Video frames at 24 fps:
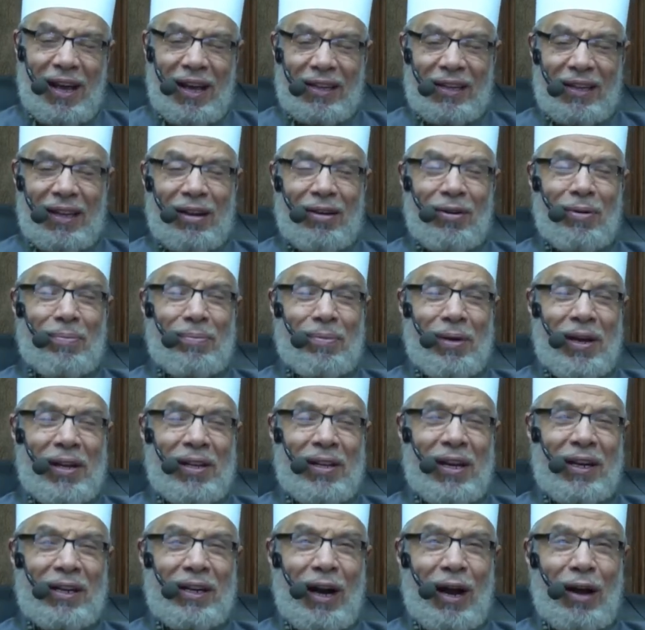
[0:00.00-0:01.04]
اللهم
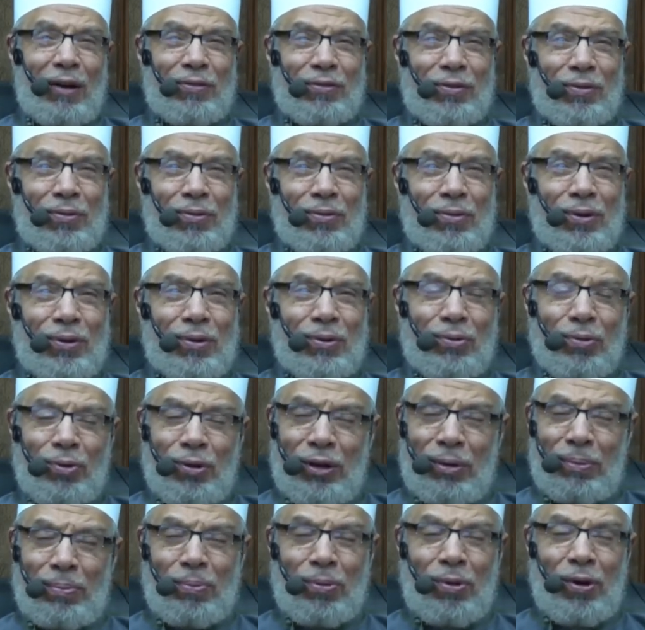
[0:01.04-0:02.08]
إنك عفو
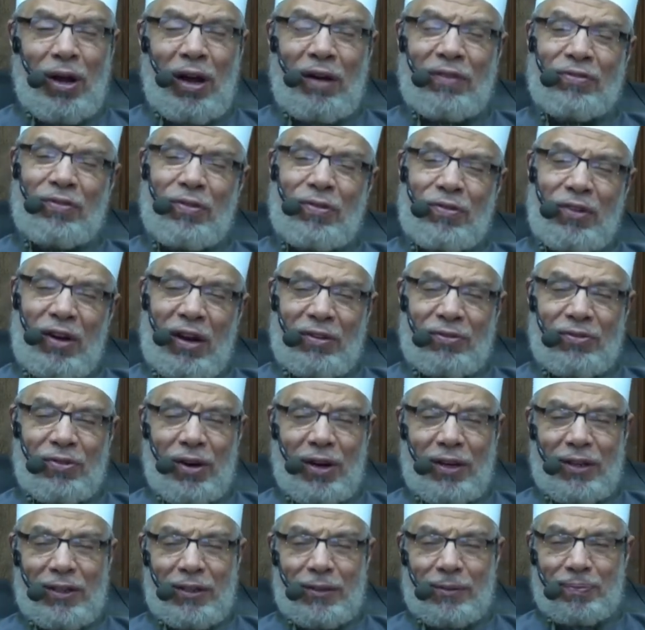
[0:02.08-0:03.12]
تحب العفو فاعف
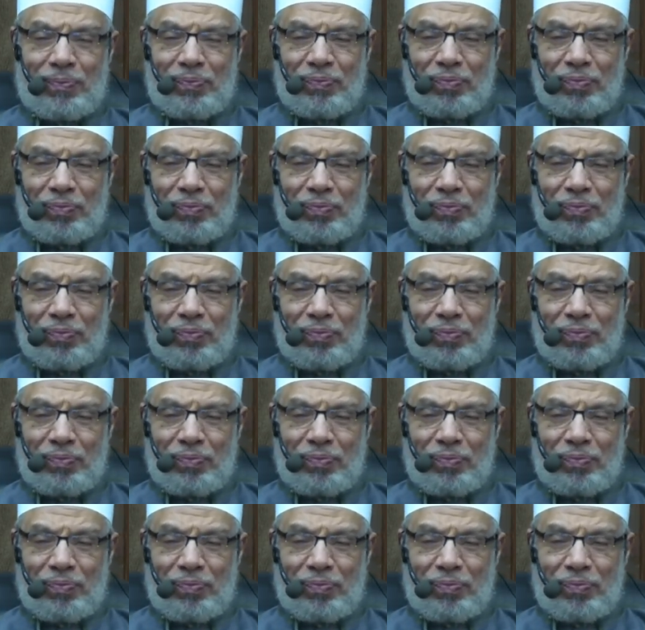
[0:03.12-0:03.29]
عني